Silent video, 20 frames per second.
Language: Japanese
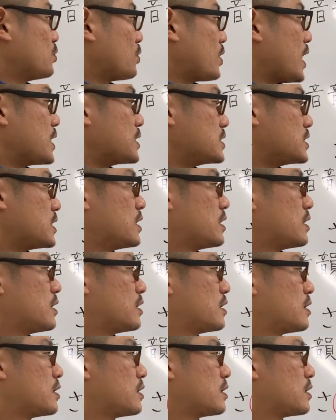の感じ。
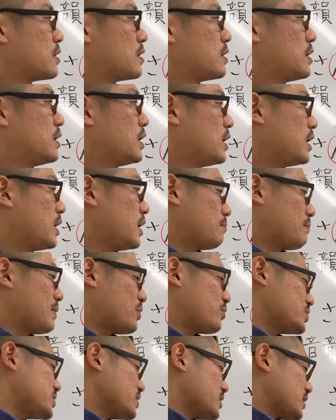
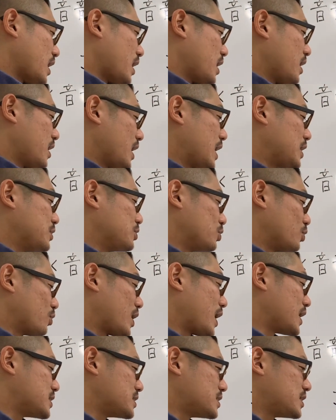こっちはね N の
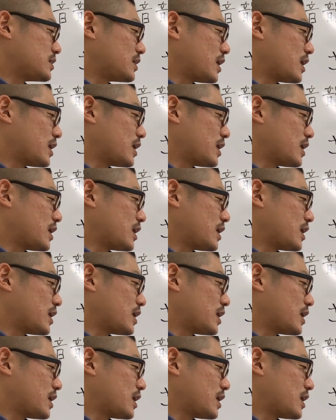感じ、